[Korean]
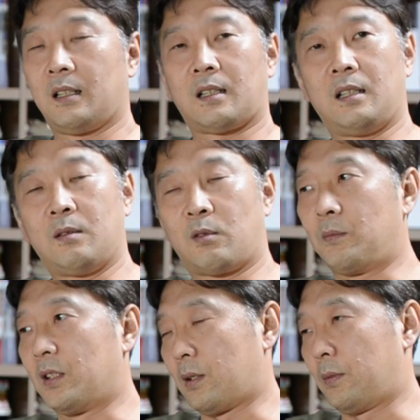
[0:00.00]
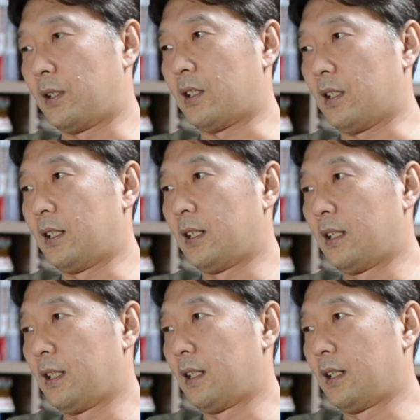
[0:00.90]
일본의 미쯔비시
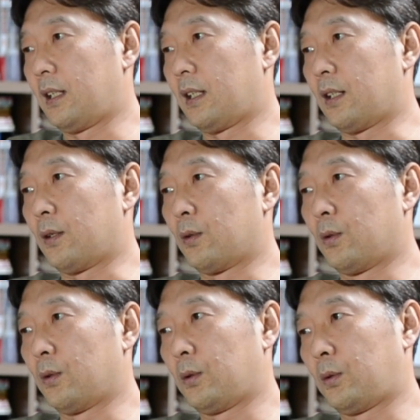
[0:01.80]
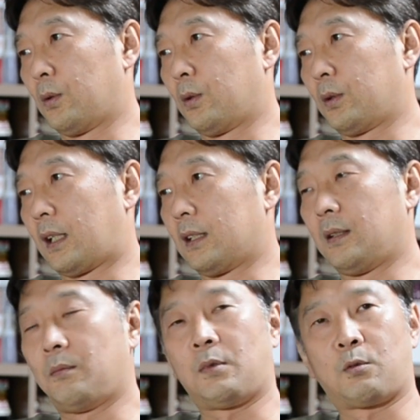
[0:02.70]
그리고 또
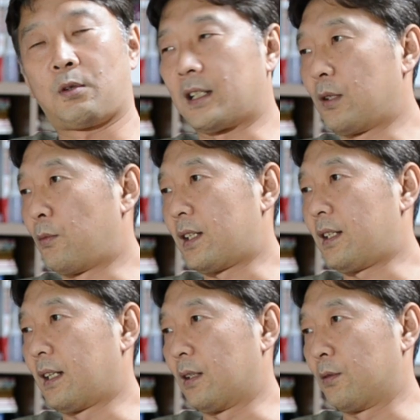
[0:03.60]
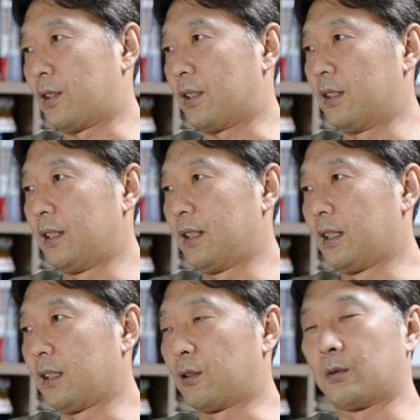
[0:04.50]
다른 미국 회사인 웨스팅하우스
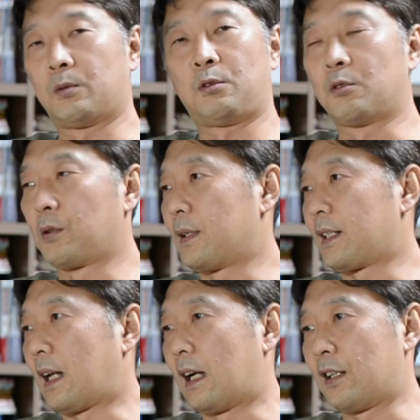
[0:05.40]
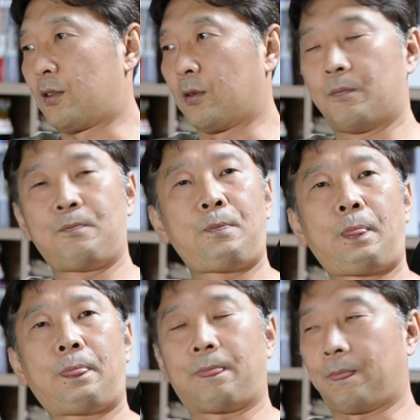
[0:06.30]
그리고 유럽 회사인 알스톰
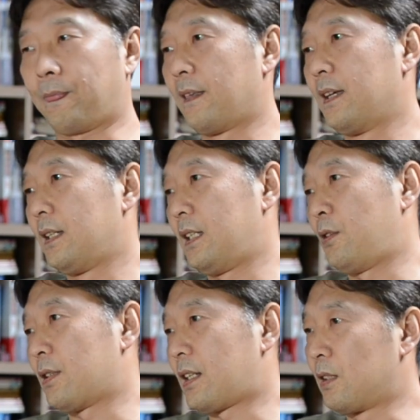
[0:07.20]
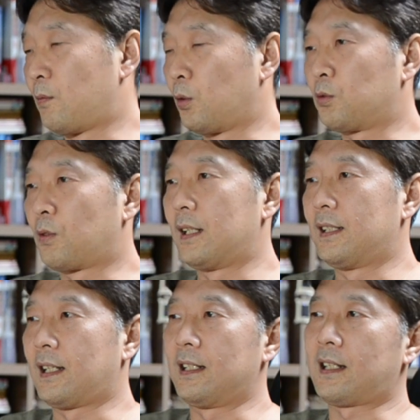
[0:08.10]
음. 이 회사를 모두가
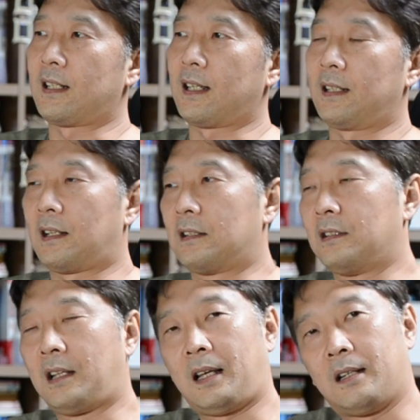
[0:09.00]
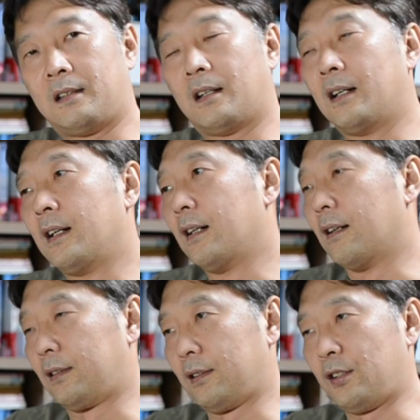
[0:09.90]
이제 2차 세계대전 때 어,
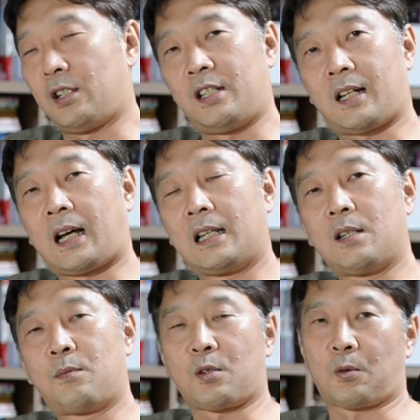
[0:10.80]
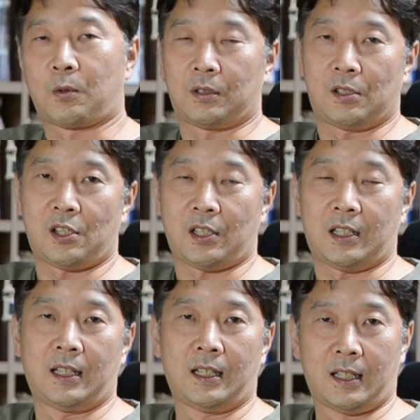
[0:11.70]
어떤 식 간접적으로든지
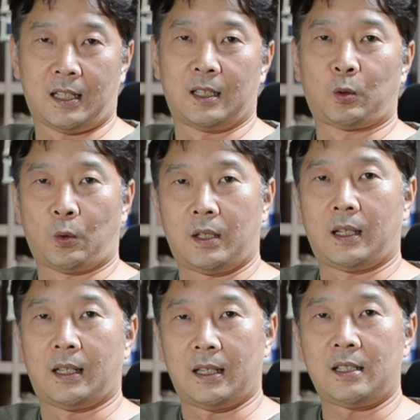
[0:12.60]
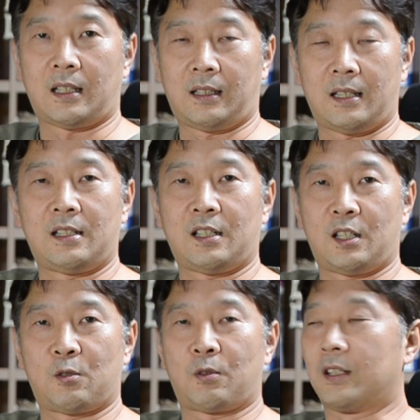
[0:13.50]
그러니까 독일의 제트 엔진
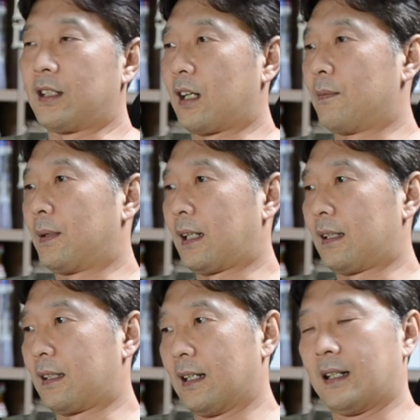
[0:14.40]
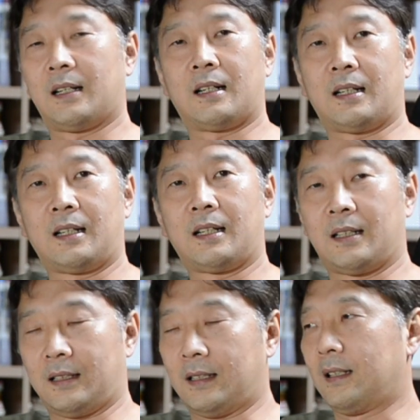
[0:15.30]
기술의 영향을 받았다.
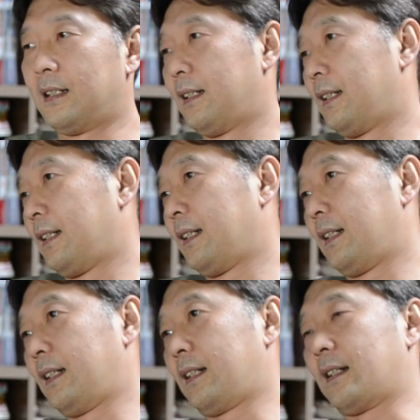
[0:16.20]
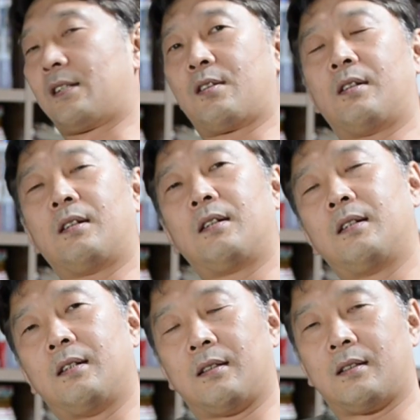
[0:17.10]
예. 그래서
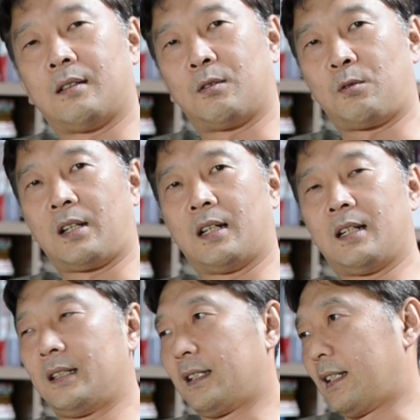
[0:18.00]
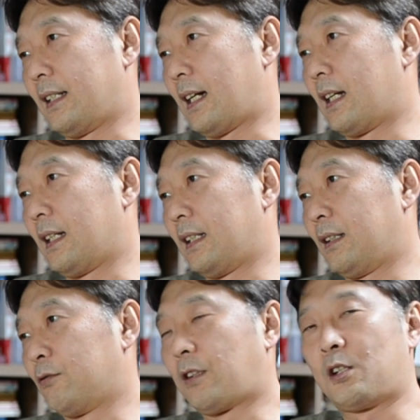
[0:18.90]
어, 우리가 이제
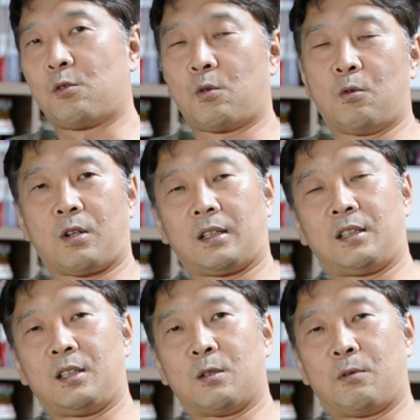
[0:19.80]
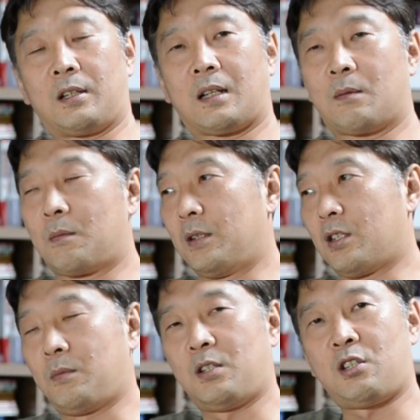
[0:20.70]
두산 중공업 같은 경우에는 아마
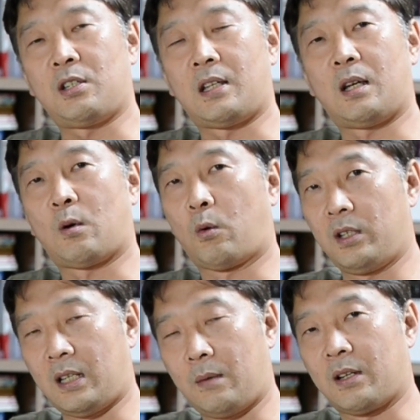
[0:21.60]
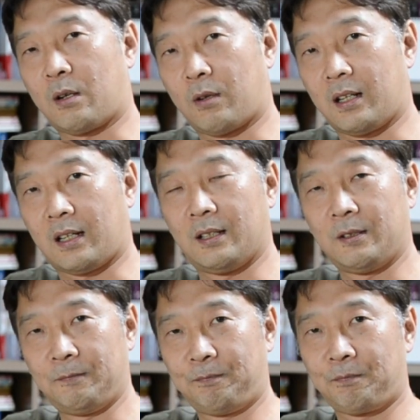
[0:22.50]
미쯔비시의 OEM이라고
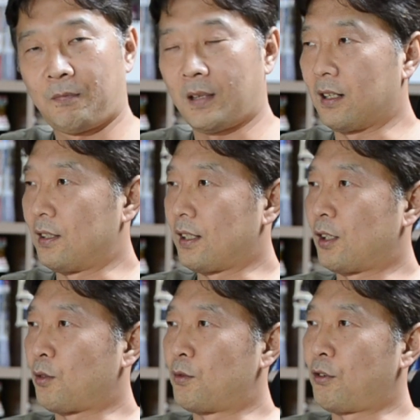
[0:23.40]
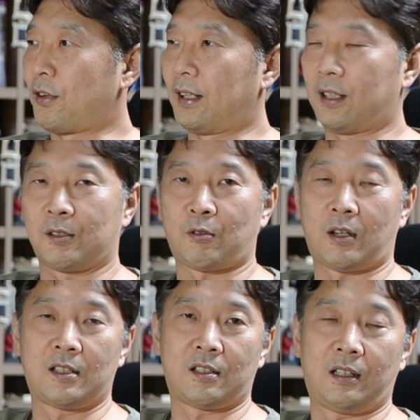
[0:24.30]
할까요? 그런 역할을 좀 수행했던 것으로
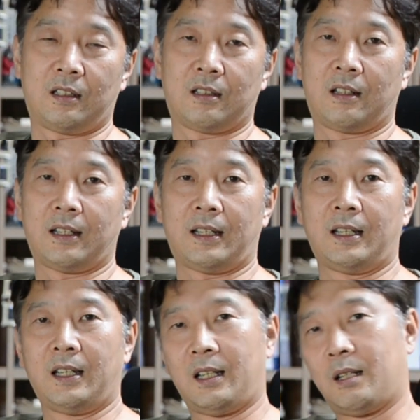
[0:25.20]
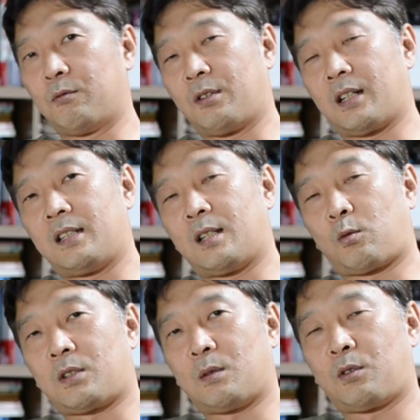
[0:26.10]
알려져 있는데 우리가 이제
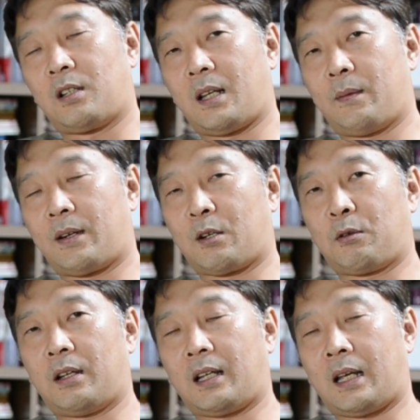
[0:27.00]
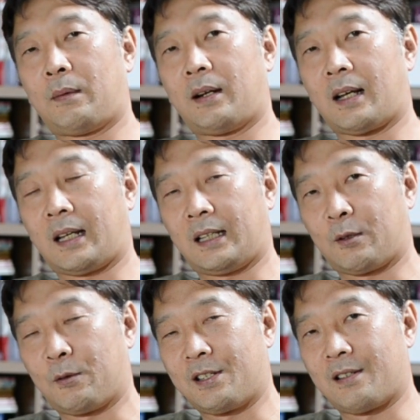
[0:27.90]
독자 모델 개발하고
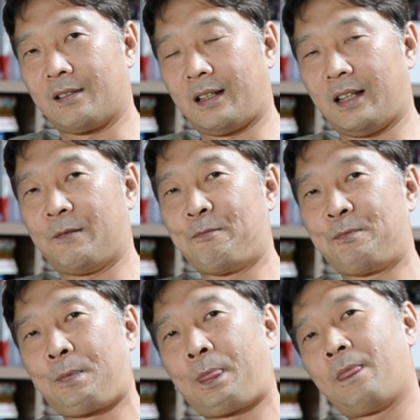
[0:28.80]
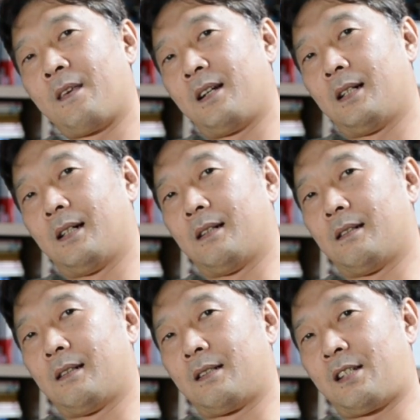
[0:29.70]
개발하겠다고 했을 때
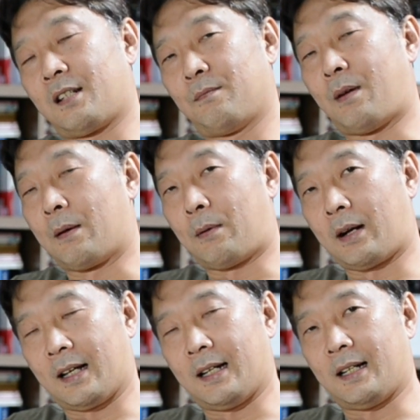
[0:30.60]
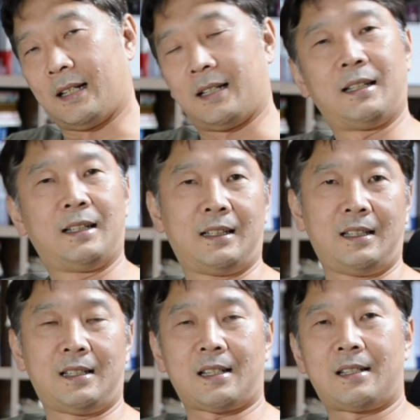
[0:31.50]
어, 지금 봐봐라
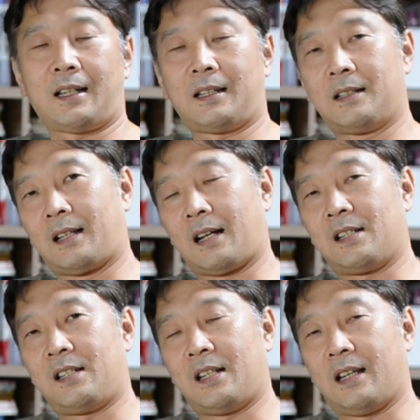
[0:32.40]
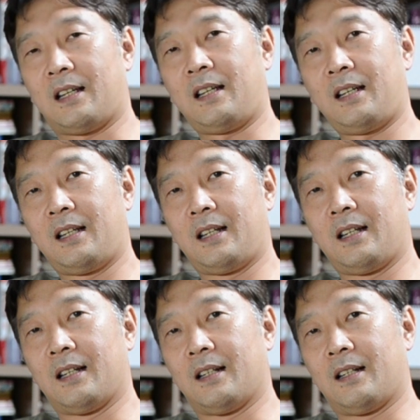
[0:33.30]
2차 세계대전 당시에
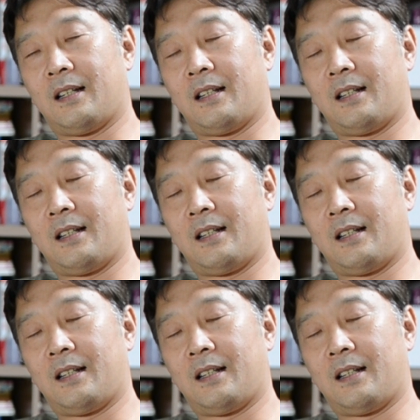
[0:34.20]
에, 예,